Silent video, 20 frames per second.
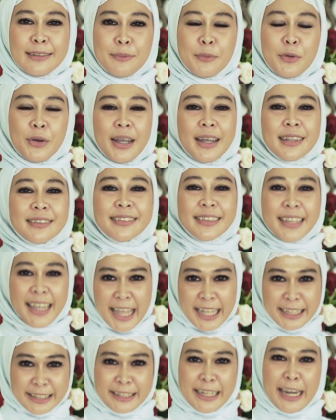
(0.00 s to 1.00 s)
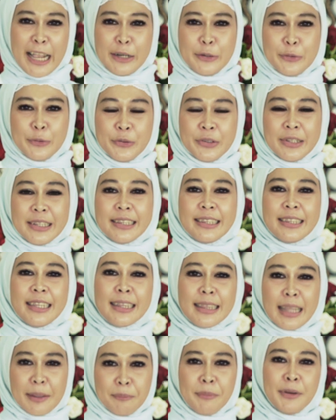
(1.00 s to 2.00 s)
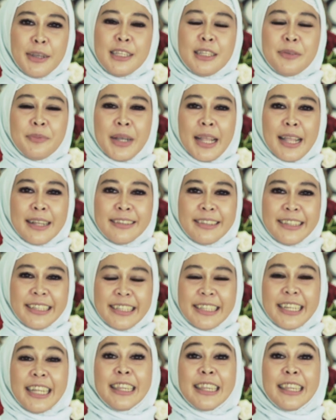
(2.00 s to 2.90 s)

Semoga sehat selalu, tetap menginspirasi